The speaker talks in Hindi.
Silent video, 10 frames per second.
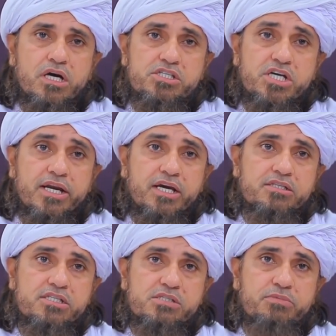
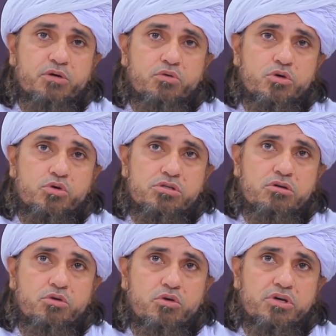अचानक जिसमें कोई
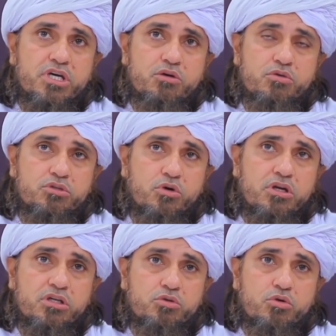हुसन हो या कोई
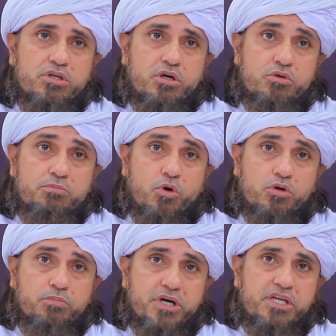दौलत हो या कोई
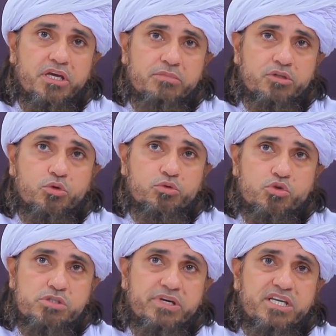बहुत बड़ी नेमत हो
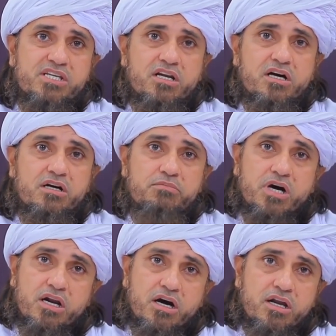तो उसमें नज़र का
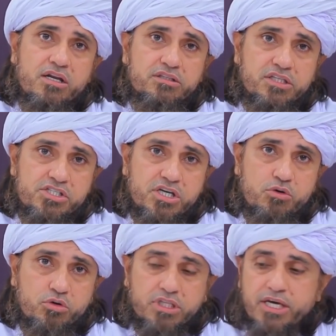बहर हाल अंदेशा
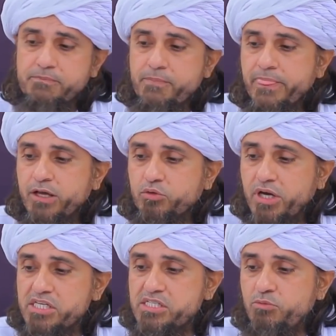होता है
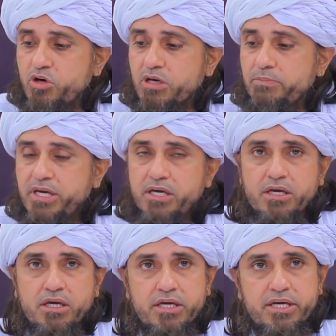तो ऐसे मौके पर
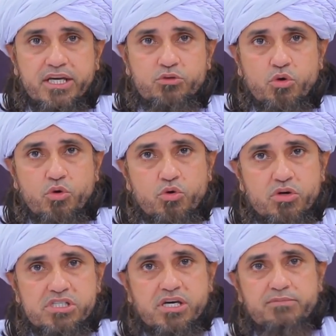एक तो
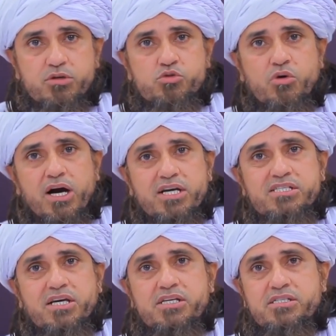लोगों के सामने उसको
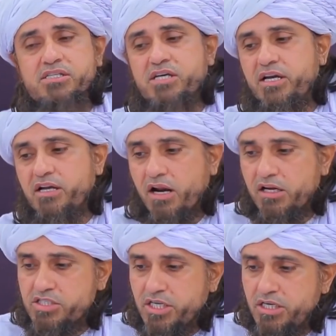आहिस्ता आहिस्ता जाहिर
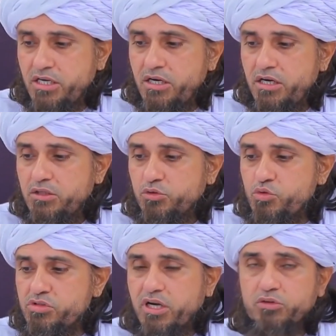करना चाहिए
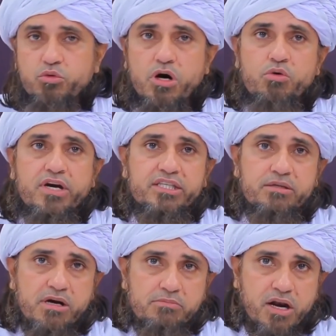दूसरा दुआओं का
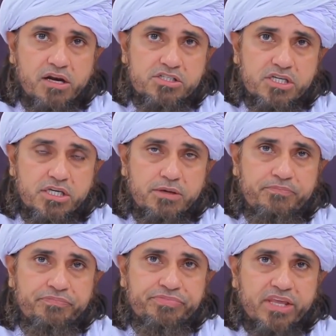अहतमाम करना चाहिए
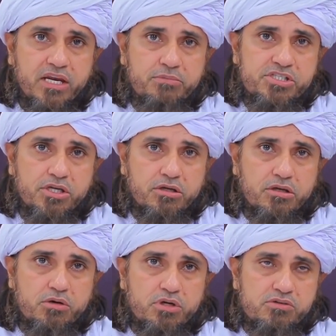नबी
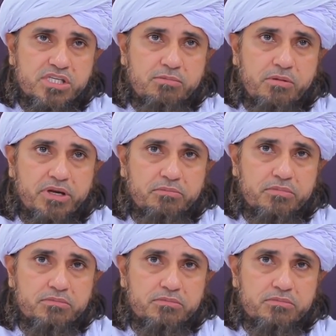सल्लल्लाहु अलैहि वसल्लम अपने